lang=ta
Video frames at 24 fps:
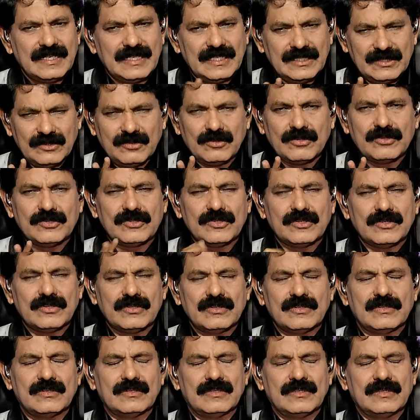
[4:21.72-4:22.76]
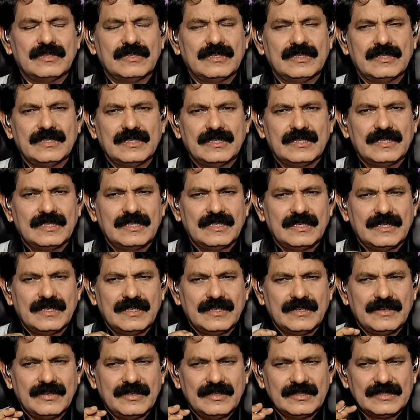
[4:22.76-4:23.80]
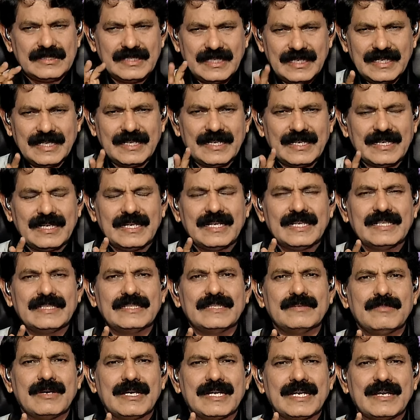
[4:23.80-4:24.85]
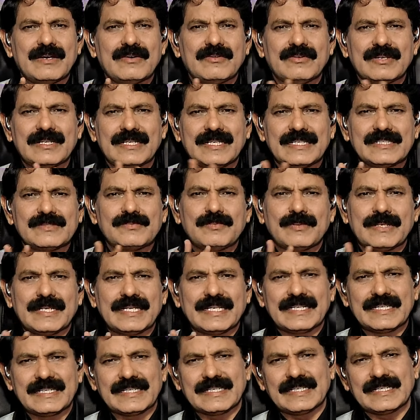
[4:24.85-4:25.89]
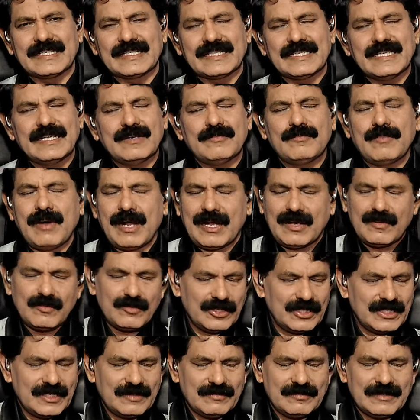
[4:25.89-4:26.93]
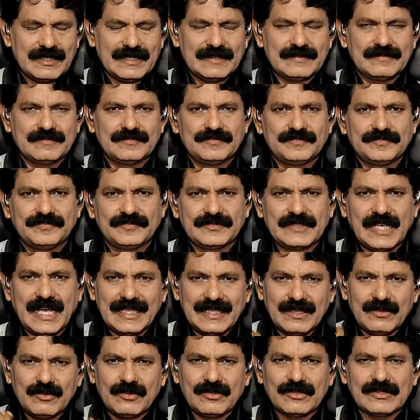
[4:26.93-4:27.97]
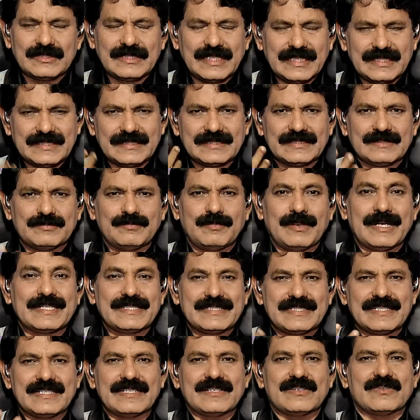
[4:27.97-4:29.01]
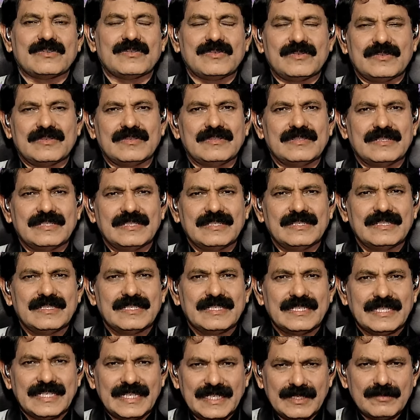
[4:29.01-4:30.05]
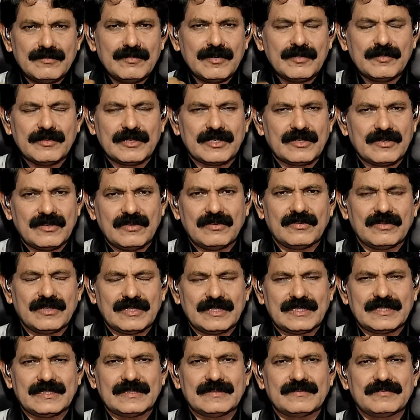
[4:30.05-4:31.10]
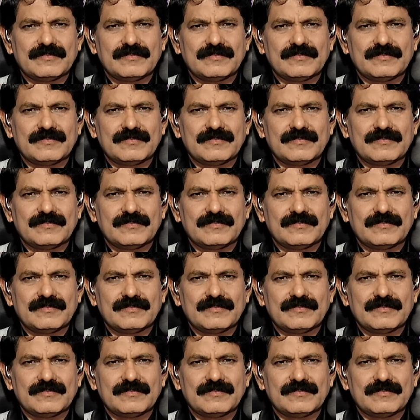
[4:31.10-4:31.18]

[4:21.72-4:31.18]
இது கொஞ்சம் சில நேரங்களில் இந்த மாதிரி அவங்க ட்ரெஸ் பண்ணிக்கிட்டு இருக்கிறத பார்க்க முடியும் நம்ம அதில் ஒரு செக்ஸ் ப்ளஷர் இருக்கும் இன்பம் இருக்கும் அவங்களுக்கு